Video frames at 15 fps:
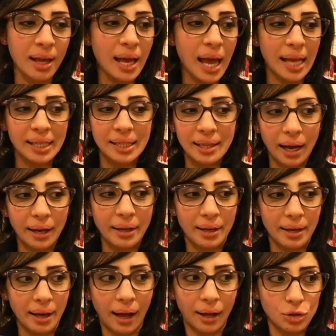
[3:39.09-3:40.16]
e di
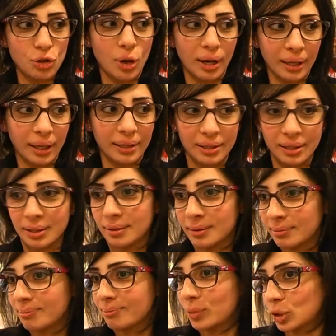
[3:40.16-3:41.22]
dare agio anche di
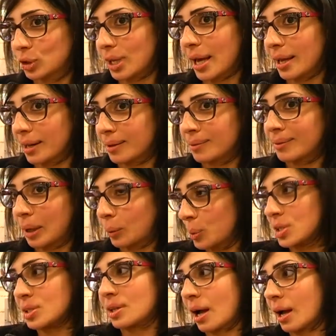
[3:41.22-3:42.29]
poter
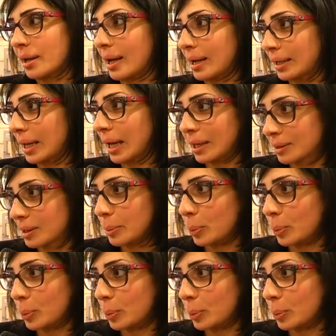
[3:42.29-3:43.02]
acquistare anche altri